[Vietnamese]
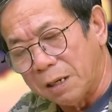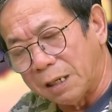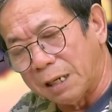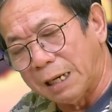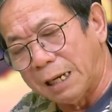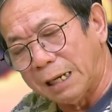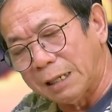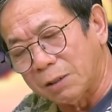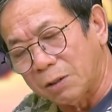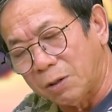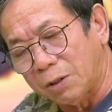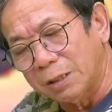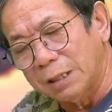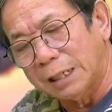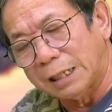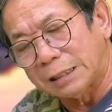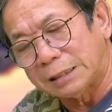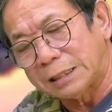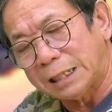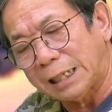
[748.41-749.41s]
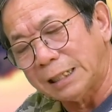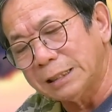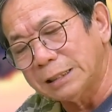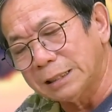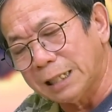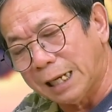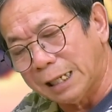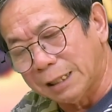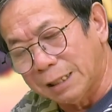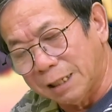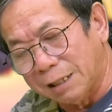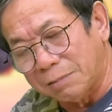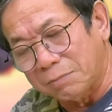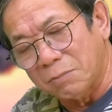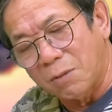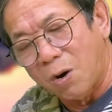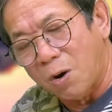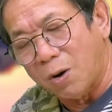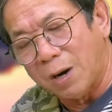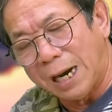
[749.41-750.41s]
Nghe nói là tránh gian
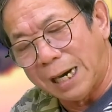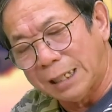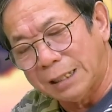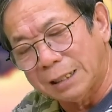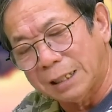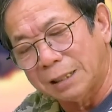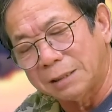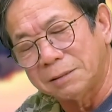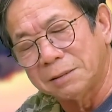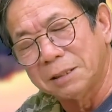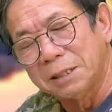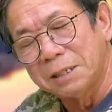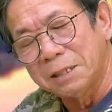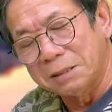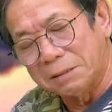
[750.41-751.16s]
lận bỏ hai lần,